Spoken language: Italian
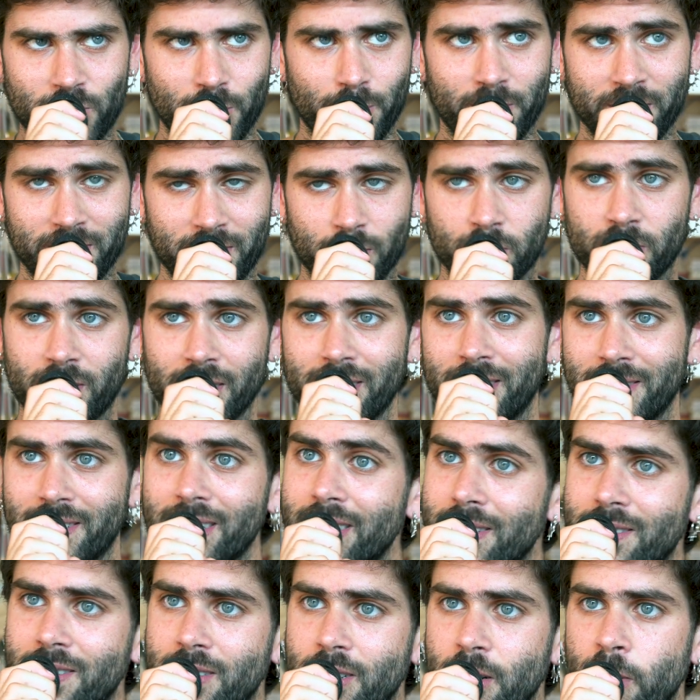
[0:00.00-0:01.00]
ci pensiamo
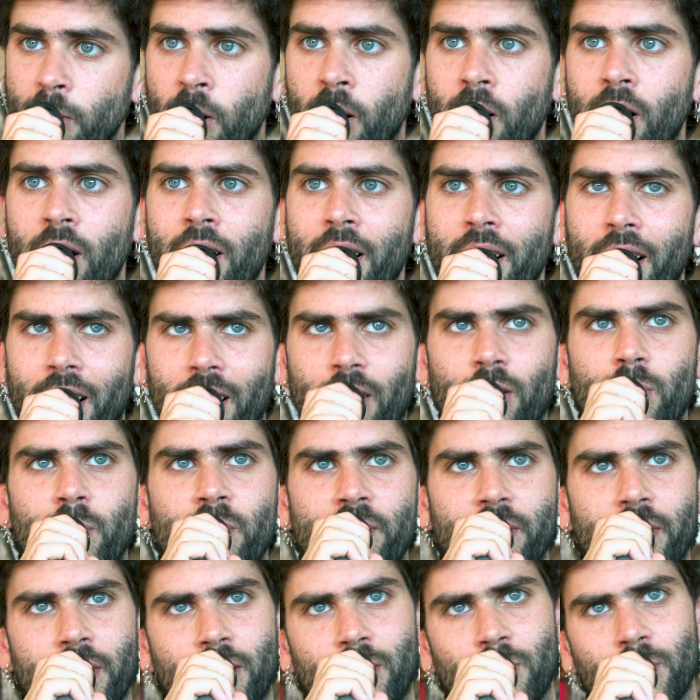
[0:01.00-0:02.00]
tantissimo a
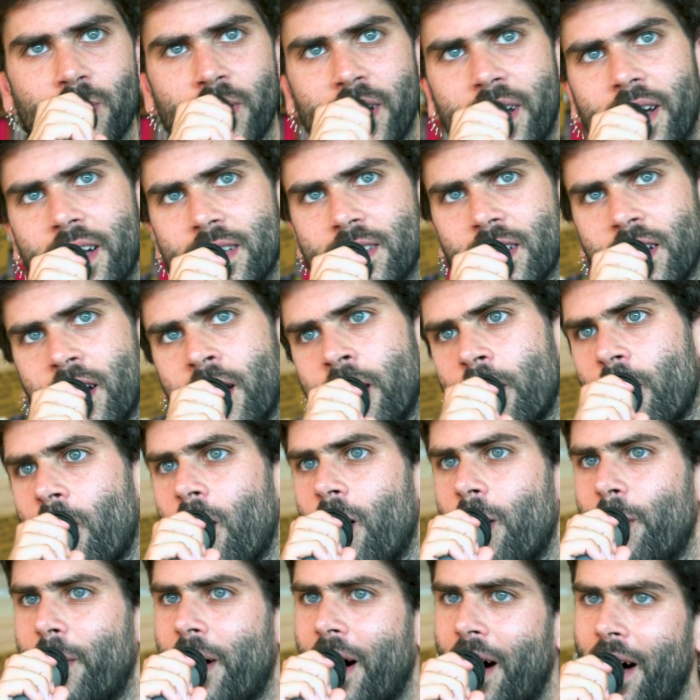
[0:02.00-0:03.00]
come viene comunicata una
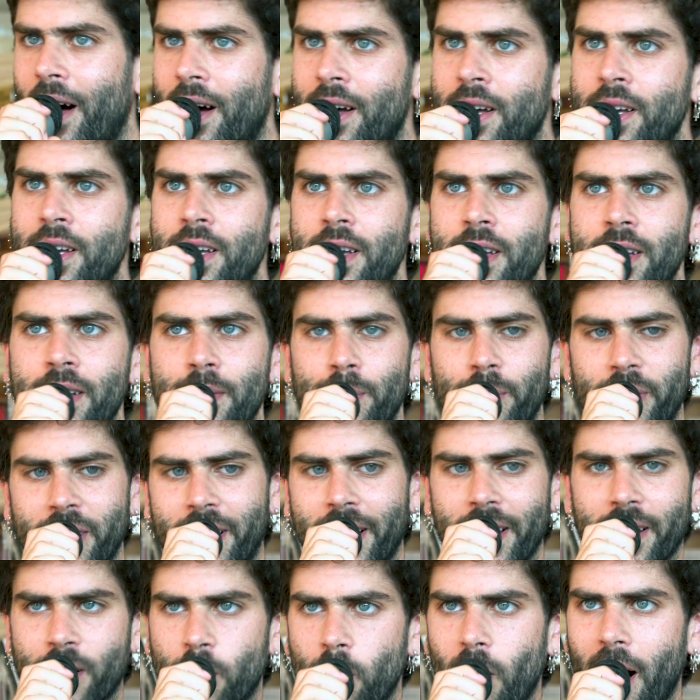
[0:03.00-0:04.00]
roba,
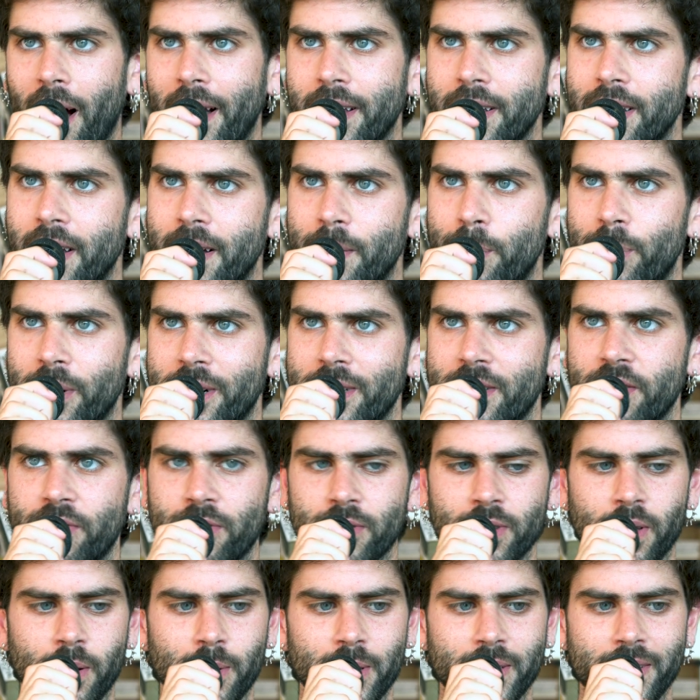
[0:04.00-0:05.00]
perché guai è parte
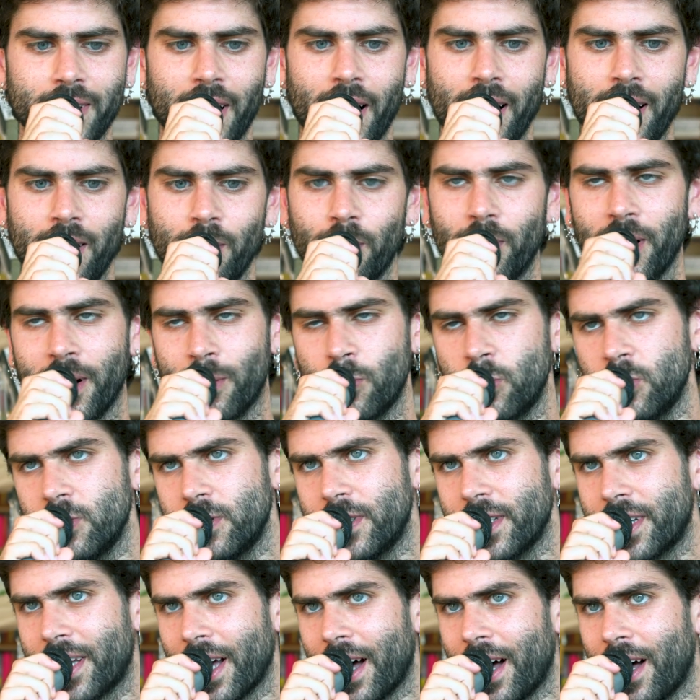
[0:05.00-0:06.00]
fondamentale, ma la
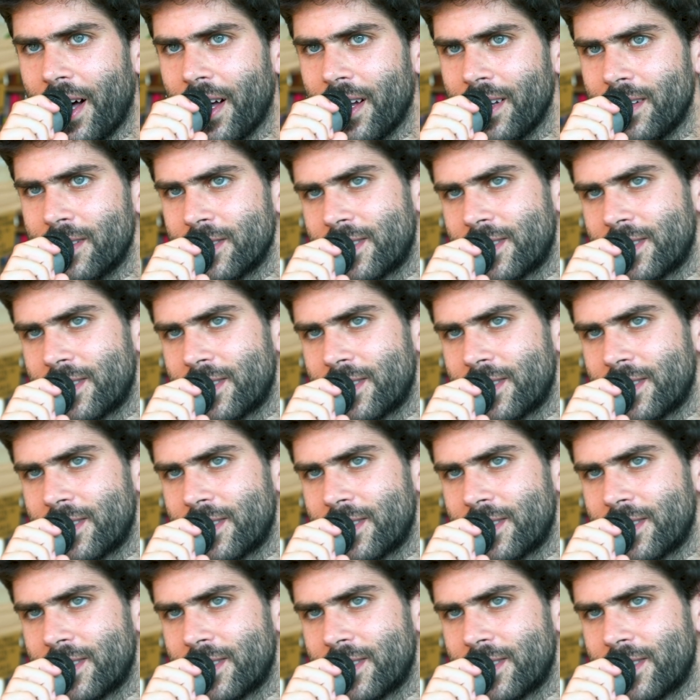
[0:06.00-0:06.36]
musica